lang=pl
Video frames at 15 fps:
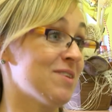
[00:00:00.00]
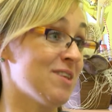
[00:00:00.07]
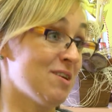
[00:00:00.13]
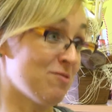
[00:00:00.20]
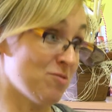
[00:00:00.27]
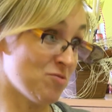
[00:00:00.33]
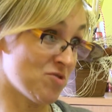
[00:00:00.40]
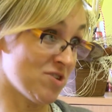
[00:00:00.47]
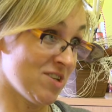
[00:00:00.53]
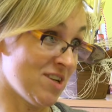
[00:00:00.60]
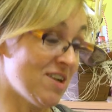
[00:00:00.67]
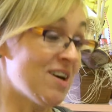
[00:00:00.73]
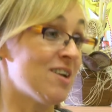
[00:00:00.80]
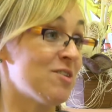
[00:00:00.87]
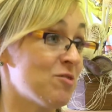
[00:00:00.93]
dla
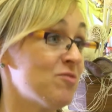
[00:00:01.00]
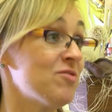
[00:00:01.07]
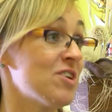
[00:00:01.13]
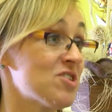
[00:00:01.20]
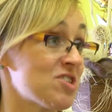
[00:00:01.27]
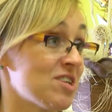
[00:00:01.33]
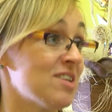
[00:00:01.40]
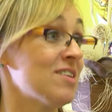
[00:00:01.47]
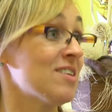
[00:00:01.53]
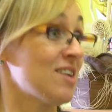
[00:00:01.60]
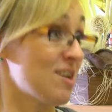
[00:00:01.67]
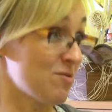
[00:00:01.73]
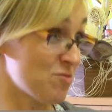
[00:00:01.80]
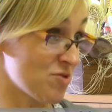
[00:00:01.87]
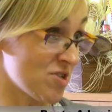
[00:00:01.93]
ucznia, ale również i dla
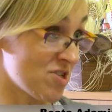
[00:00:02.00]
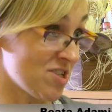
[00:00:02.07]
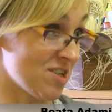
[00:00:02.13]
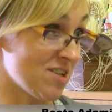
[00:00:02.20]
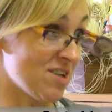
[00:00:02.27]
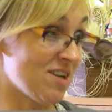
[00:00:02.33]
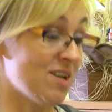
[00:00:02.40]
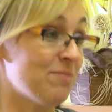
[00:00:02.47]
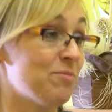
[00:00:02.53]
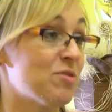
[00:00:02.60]
nauczyciela,